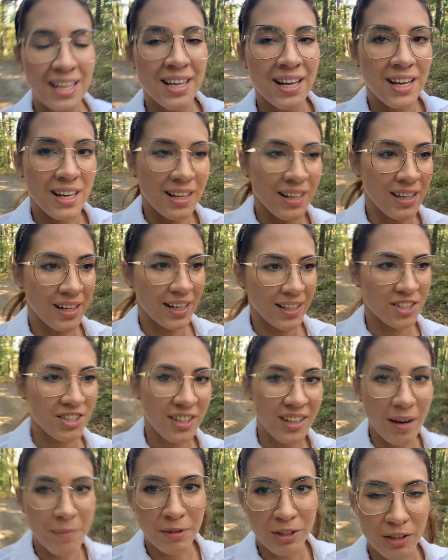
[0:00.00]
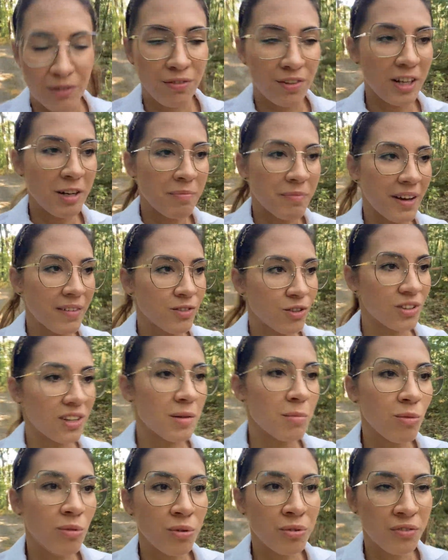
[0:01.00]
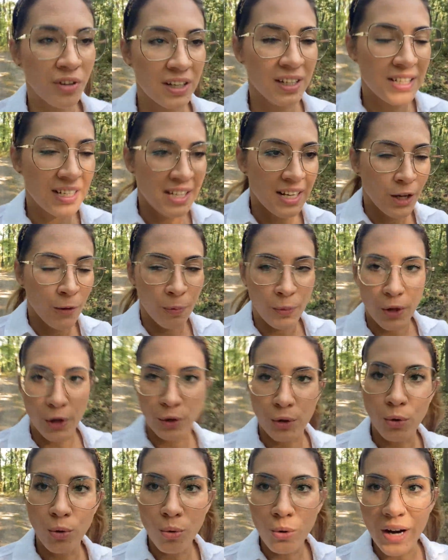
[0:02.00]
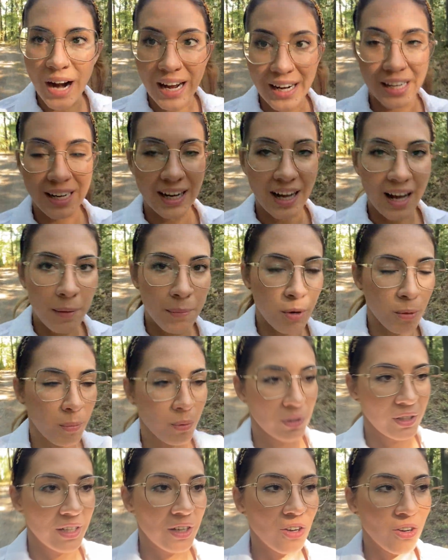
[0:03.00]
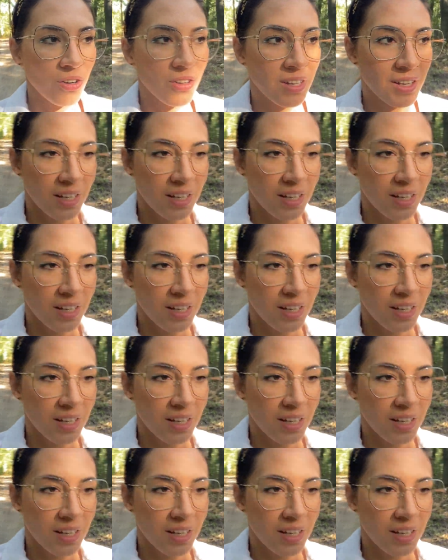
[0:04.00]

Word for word: E, kiedyś nagrałam taki film dawno temu w e, górach a propos tego,